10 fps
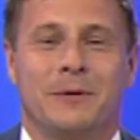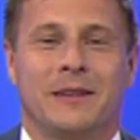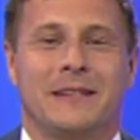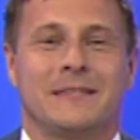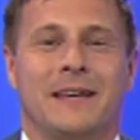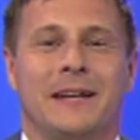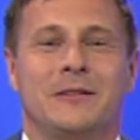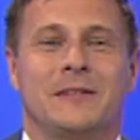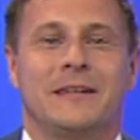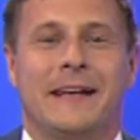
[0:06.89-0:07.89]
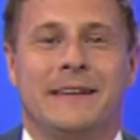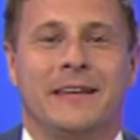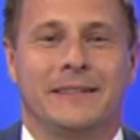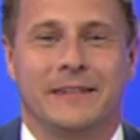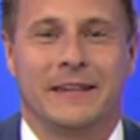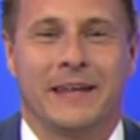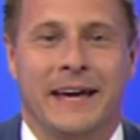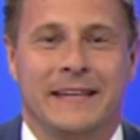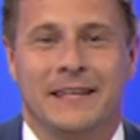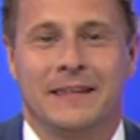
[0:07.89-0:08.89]
Bereits traditionell ging die
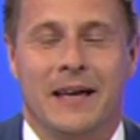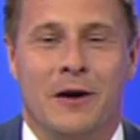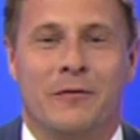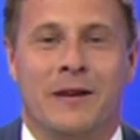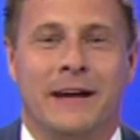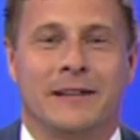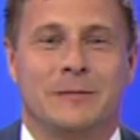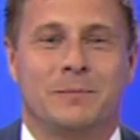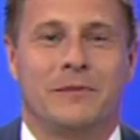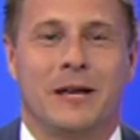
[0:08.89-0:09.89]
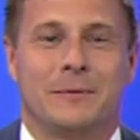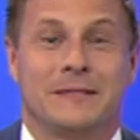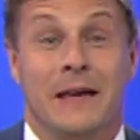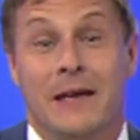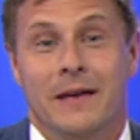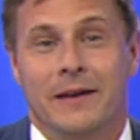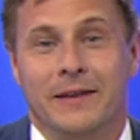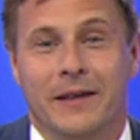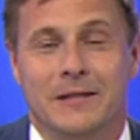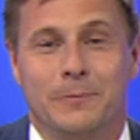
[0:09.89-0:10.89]
13. Auflage des Bewerbs
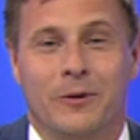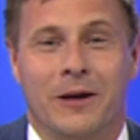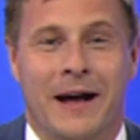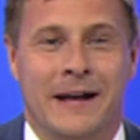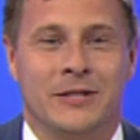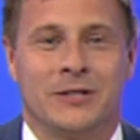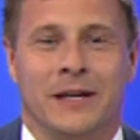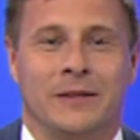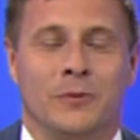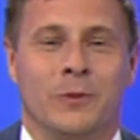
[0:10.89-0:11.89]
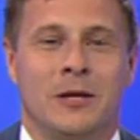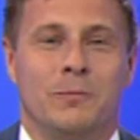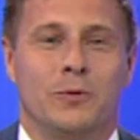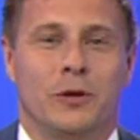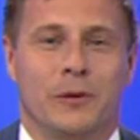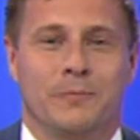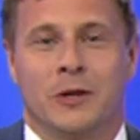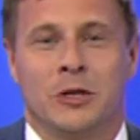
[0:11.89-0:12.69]
in der Innsbrucker Altstadt über die Bühne.